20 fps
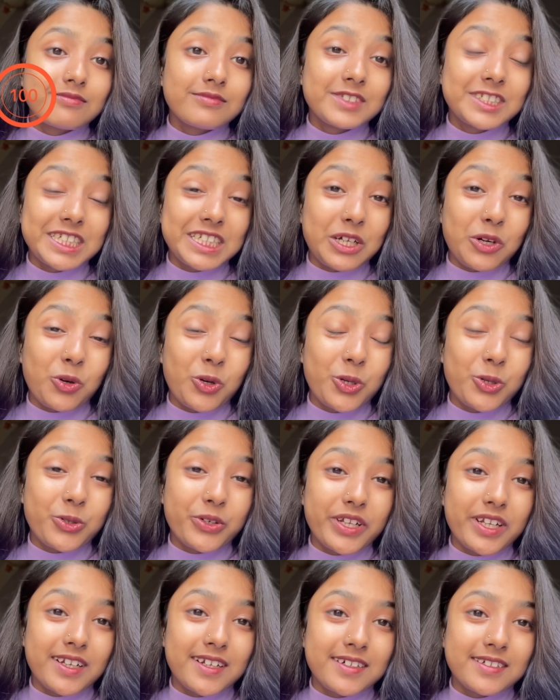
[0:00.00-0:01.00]
সেটা হয়ে
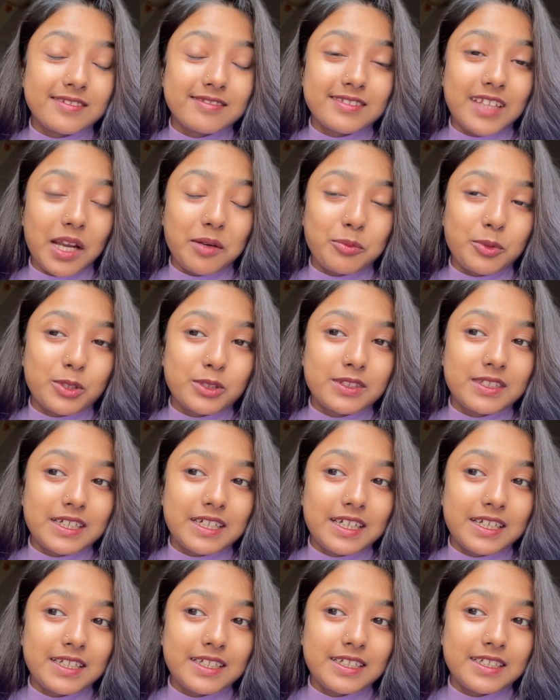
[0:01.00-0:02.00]
ওঠে না তারপর
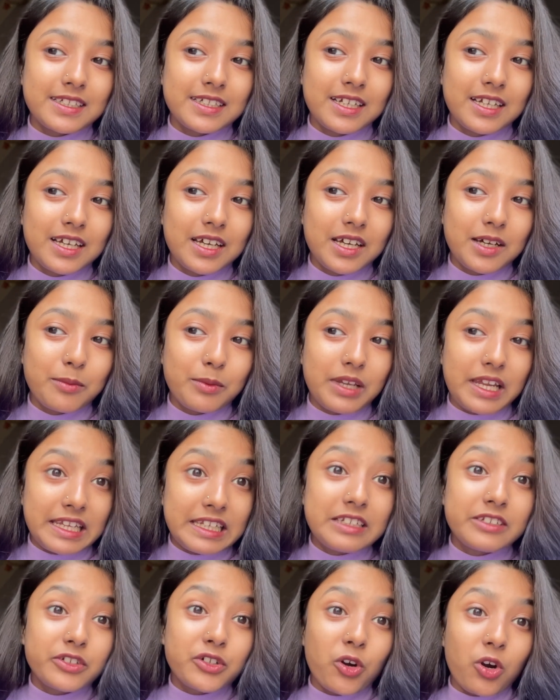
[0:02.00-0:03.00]
দেখি
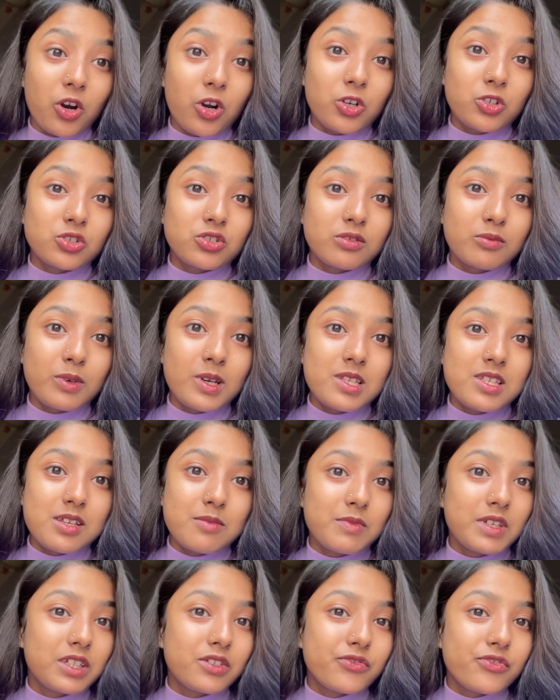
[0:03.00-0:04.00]
এডিট করার সময় যে
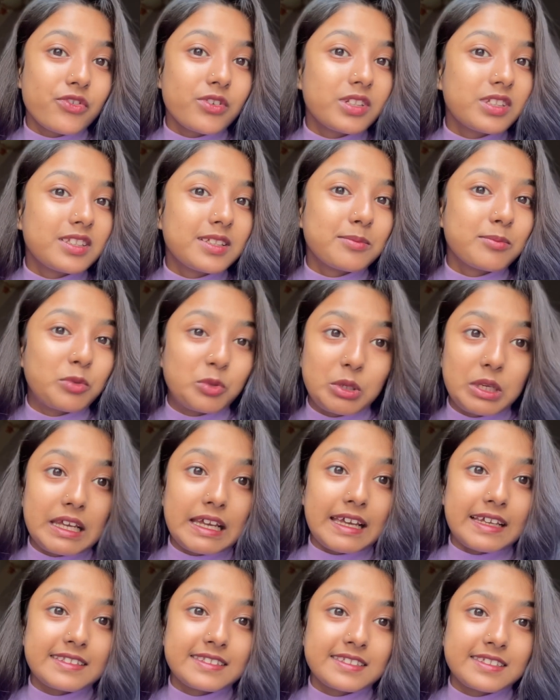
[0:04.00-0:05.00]
আমি ইন্ট্রো নিতে ভুলে
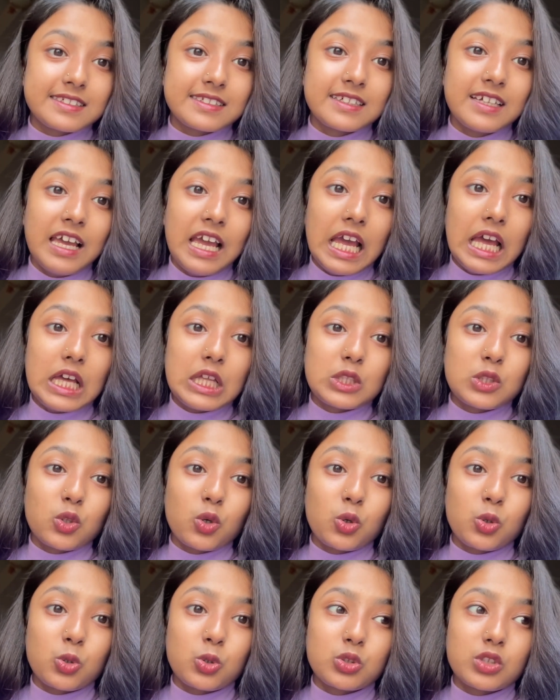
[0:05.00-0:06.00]
গেছি তো
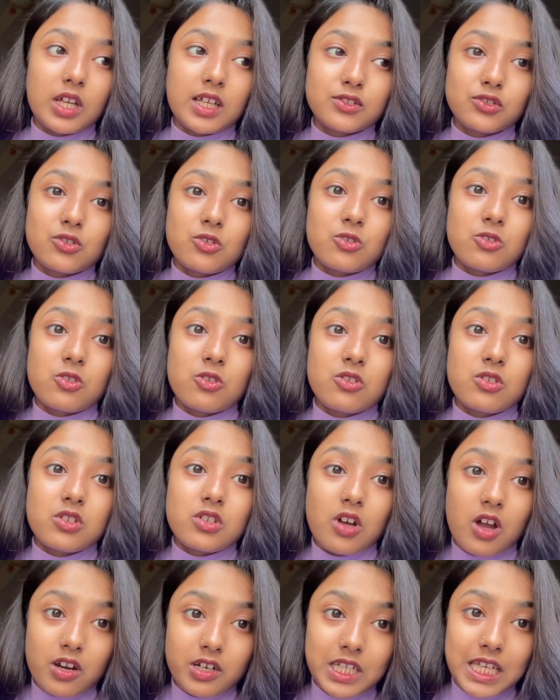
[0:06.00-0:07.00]
তার জন্য সো
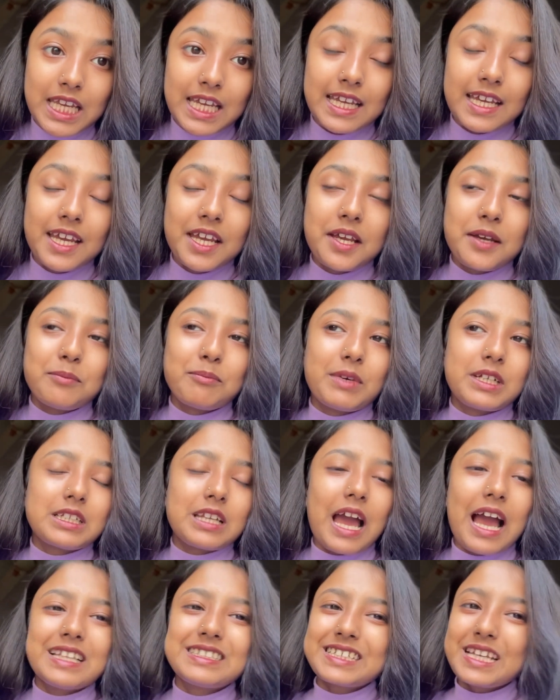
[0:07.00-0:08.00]
সরি বাট
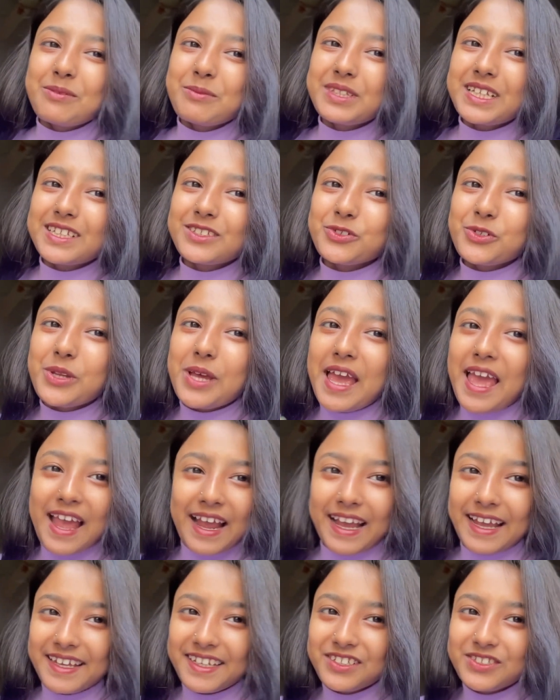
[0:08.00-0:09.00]
আজকে আমি তার জন্য
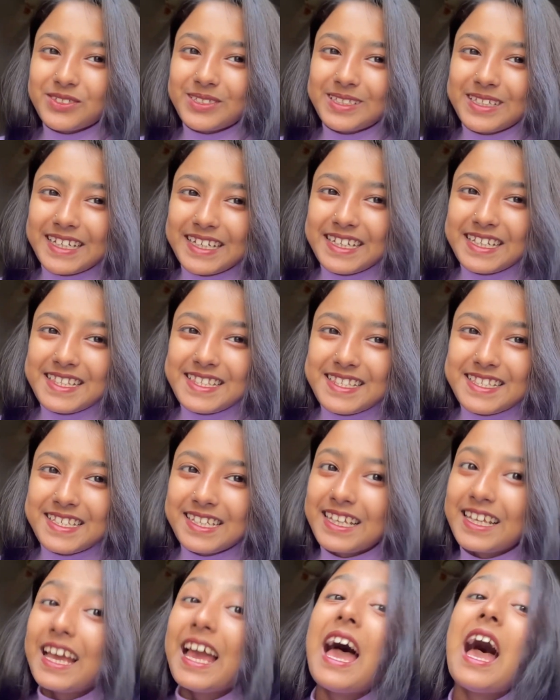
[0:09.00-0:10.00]
একা ইন্ট্রো দিয়ে নিচ্ছি
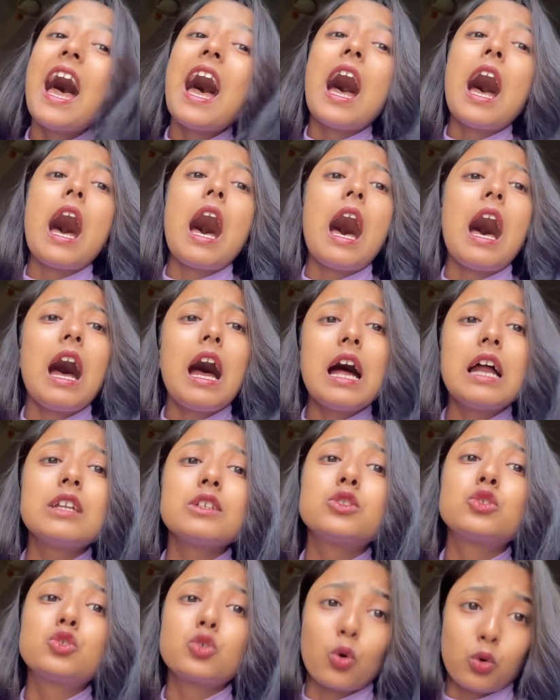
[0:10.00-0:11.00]
আর
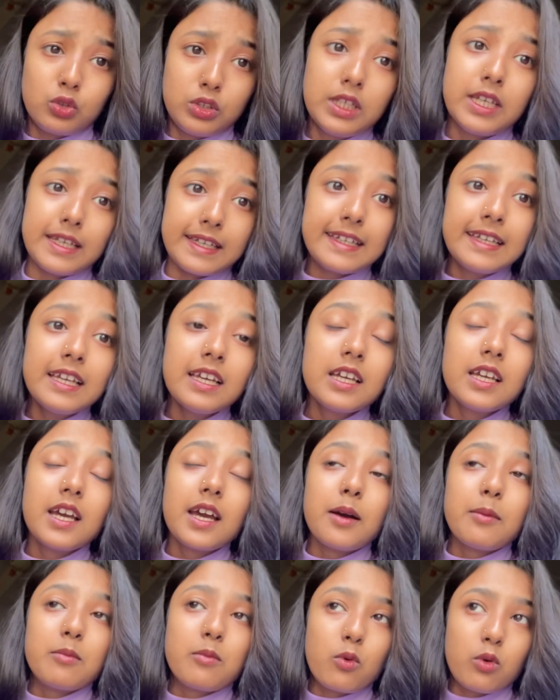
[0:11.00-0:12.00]
যদি
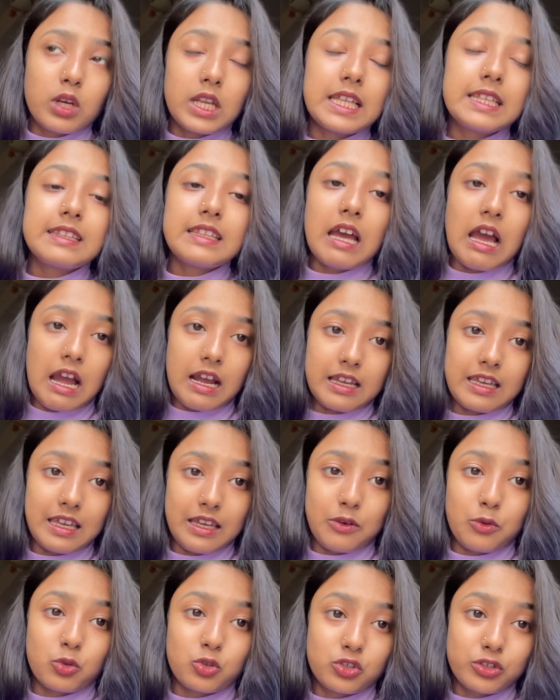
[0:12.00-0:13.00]
মনে থাকে
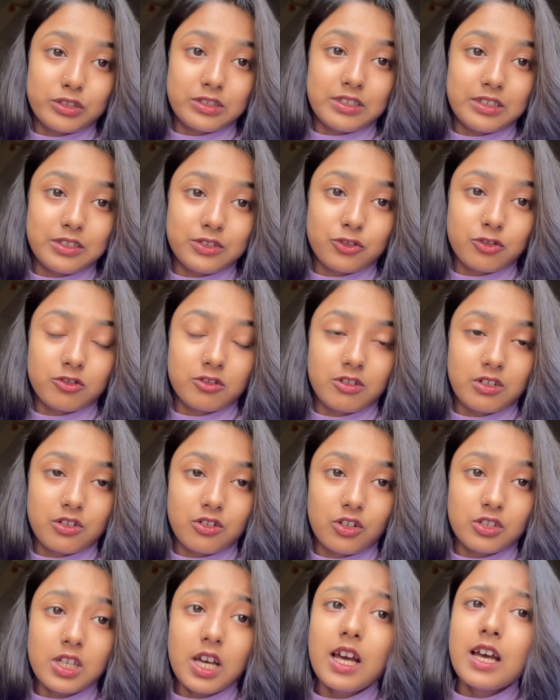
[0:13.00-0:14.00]
ওর সাথে ইন্ট্রো দেওয়ার
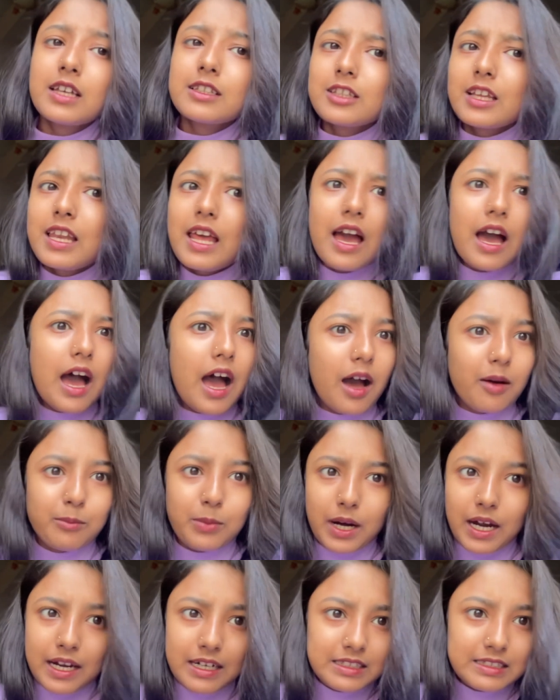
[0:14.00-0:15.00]
কথা তাহলে
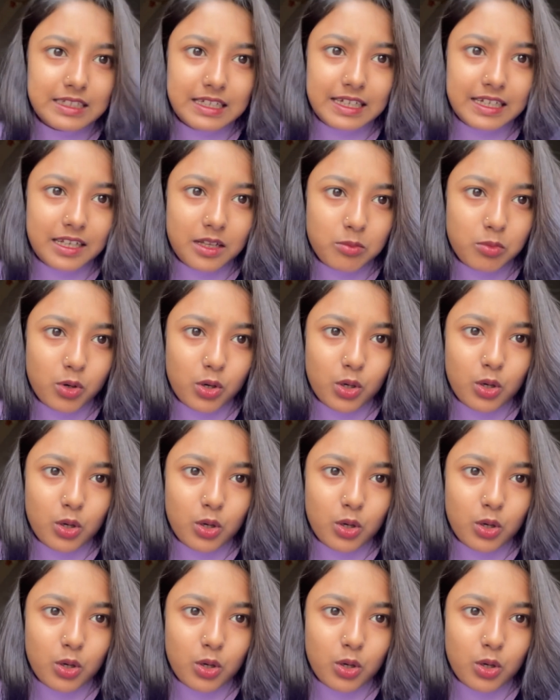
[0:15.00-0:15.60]
আবার দিয়ে নেব